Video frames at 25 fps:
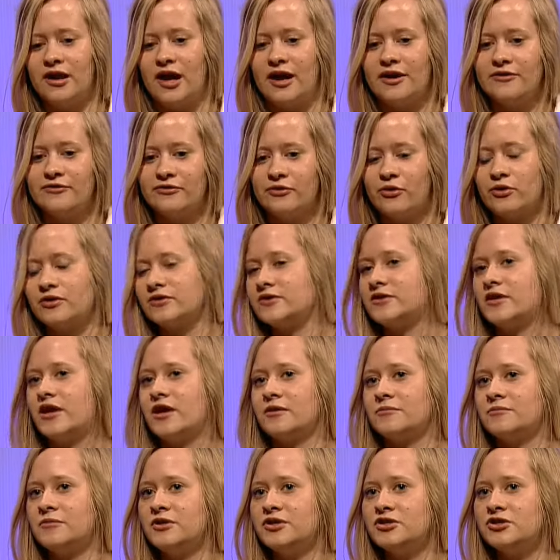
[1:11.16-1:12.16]

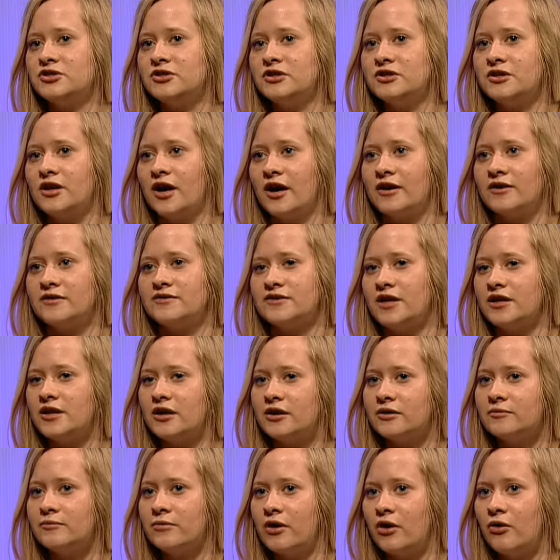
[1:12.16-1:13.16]
Live-Konzertmitschnitt eine
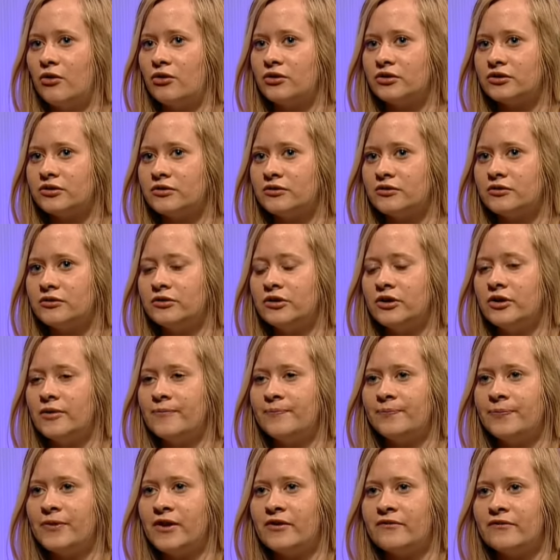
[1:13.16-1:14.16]
Sängerin brauchten,
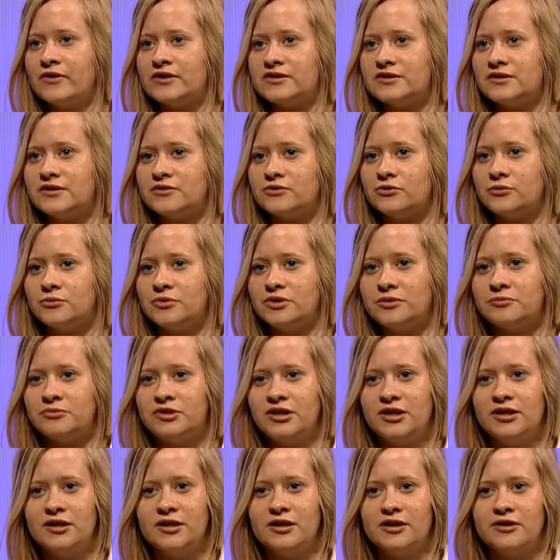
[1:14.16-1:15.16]
was sie so mit dem
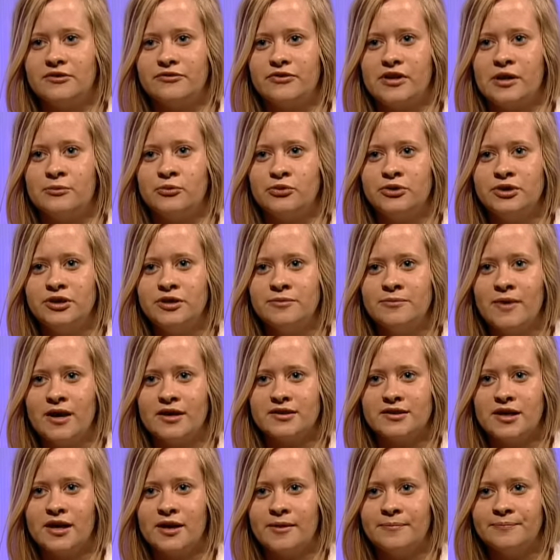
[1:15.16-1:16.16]
Kieler Philharmonie
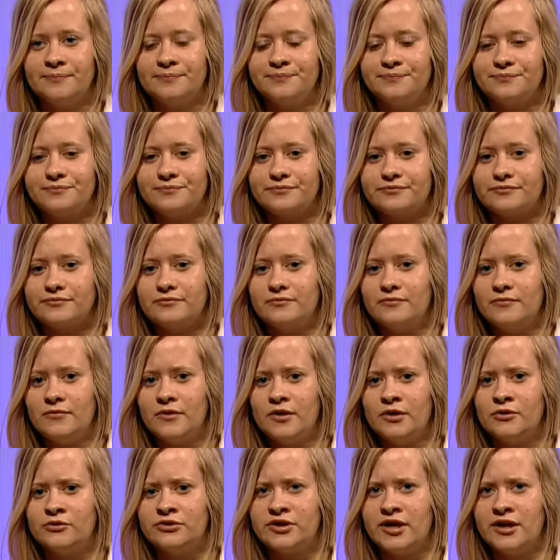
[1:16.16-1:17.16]
gemacht haben,
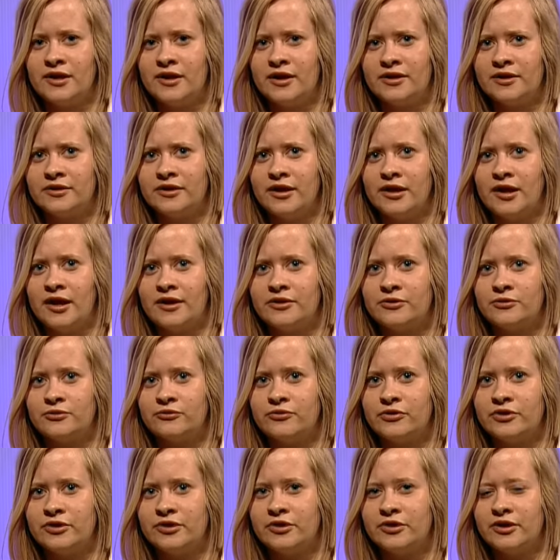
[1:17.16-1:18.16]
unter Le der Leitung
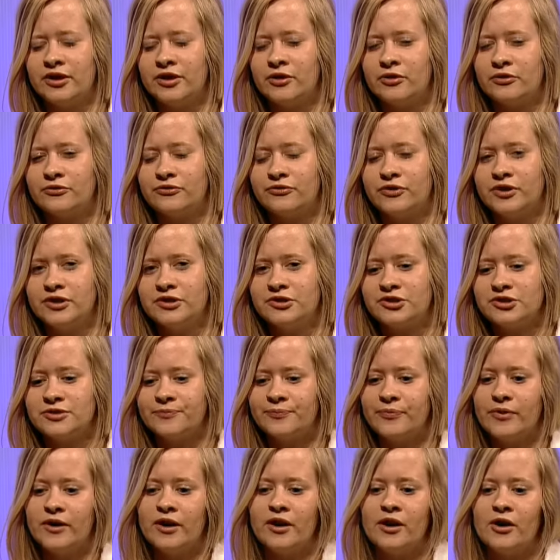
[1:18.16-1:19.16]
von Georg Fritsch.
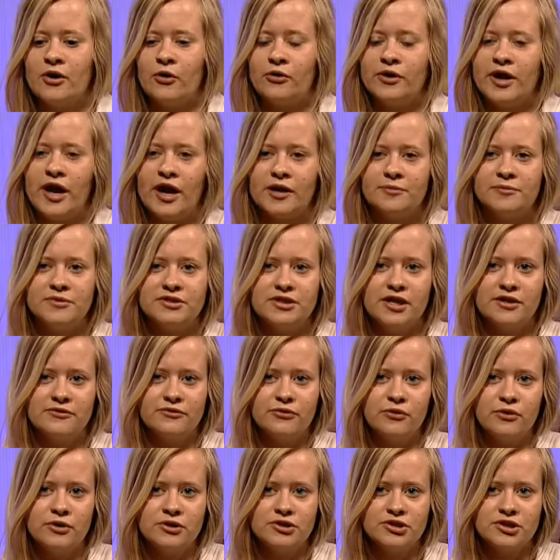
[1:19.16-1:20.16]
Und er hat mich halt
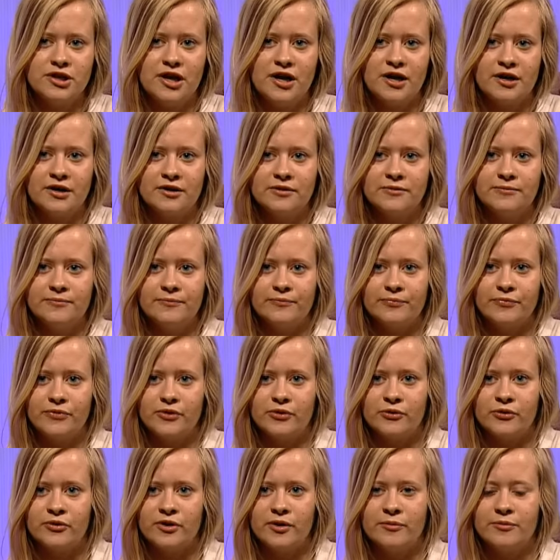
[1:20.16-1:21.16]
vorgeschlagen
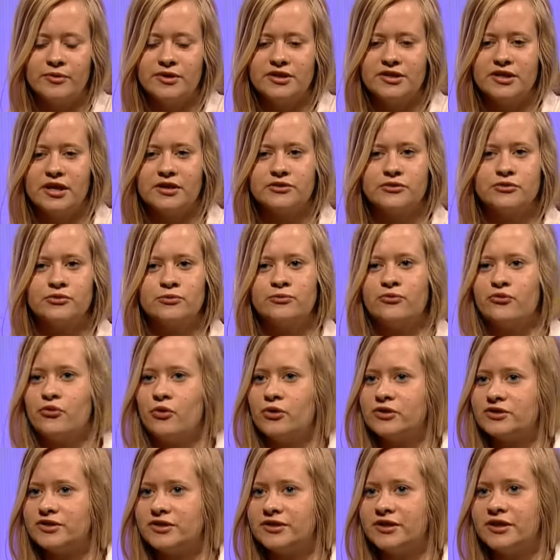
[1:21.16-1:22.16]
und da bin ich halt zu so einem
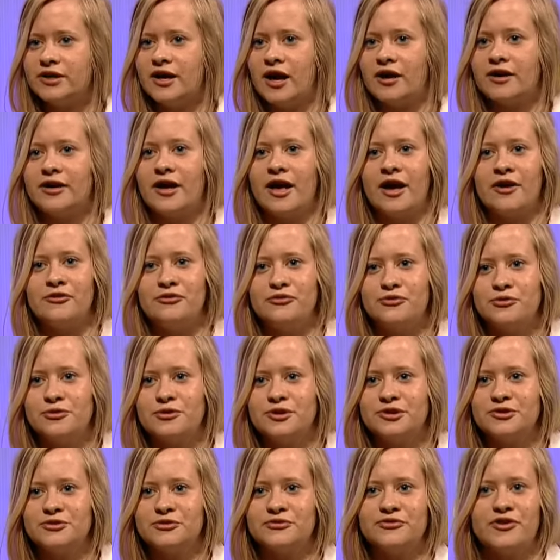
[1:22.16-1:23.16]
Vorsingen gegangen,
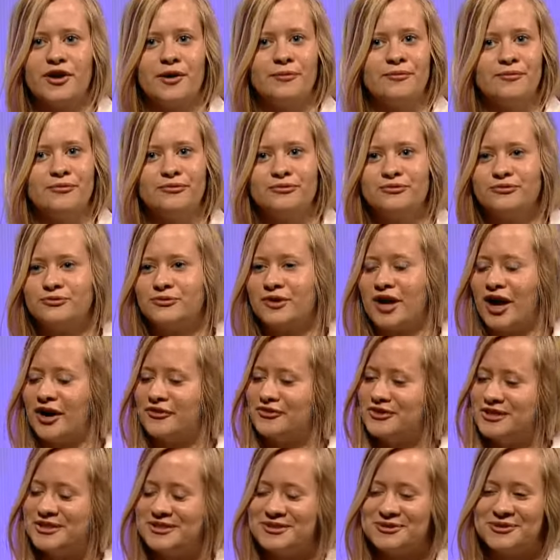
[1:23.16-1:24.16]
Erfurt, und wir haben
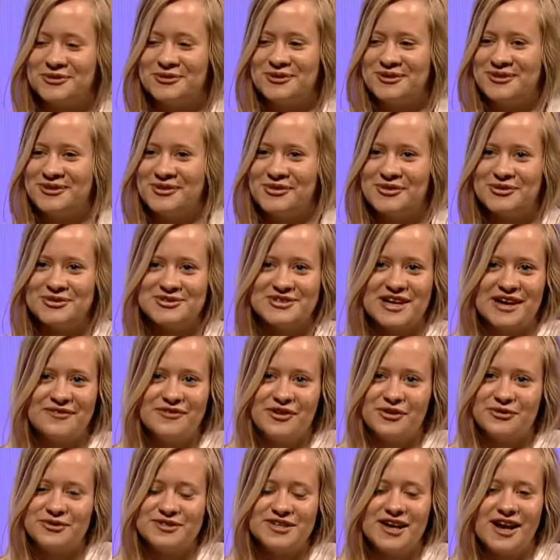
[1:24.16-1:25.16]
Kaffee getrunken und uns
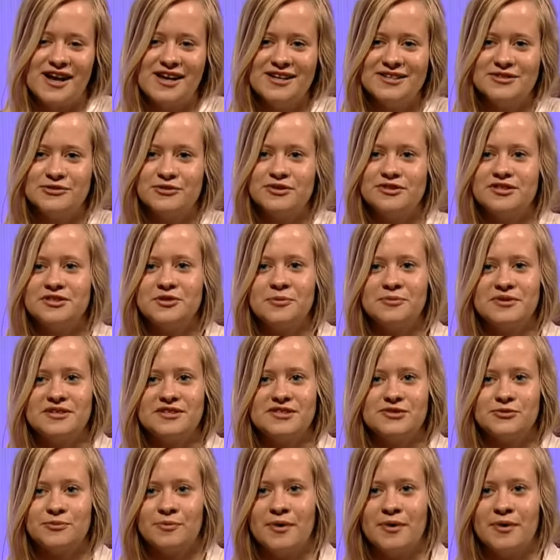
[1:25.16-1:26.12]
einfach unterhalten und gesehen, ob das so